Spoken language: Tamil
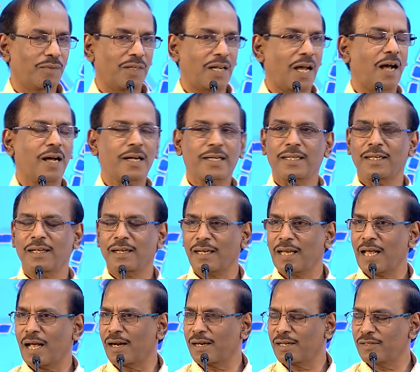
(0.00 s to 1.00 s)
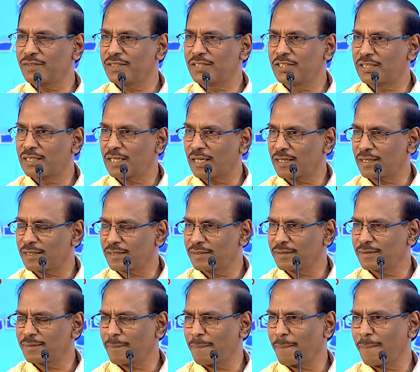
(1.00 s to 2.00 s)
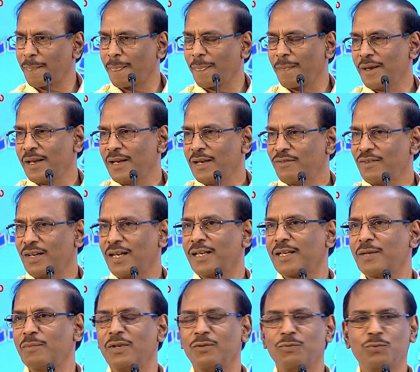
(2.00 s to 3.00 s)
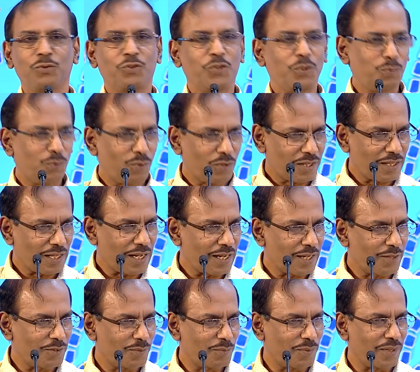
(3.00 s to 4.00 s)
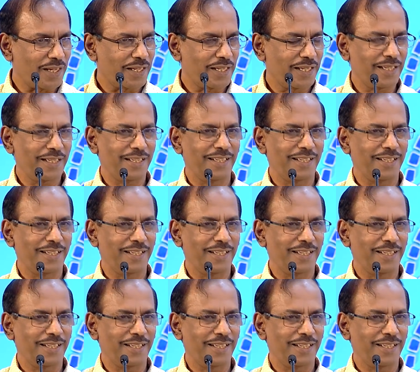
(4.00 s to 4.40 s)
டாக்டர்லாம் அழ வச்சிட்டார் வழக்கமாக ஊசி போட்டு தான் அழ வைப்பாங்க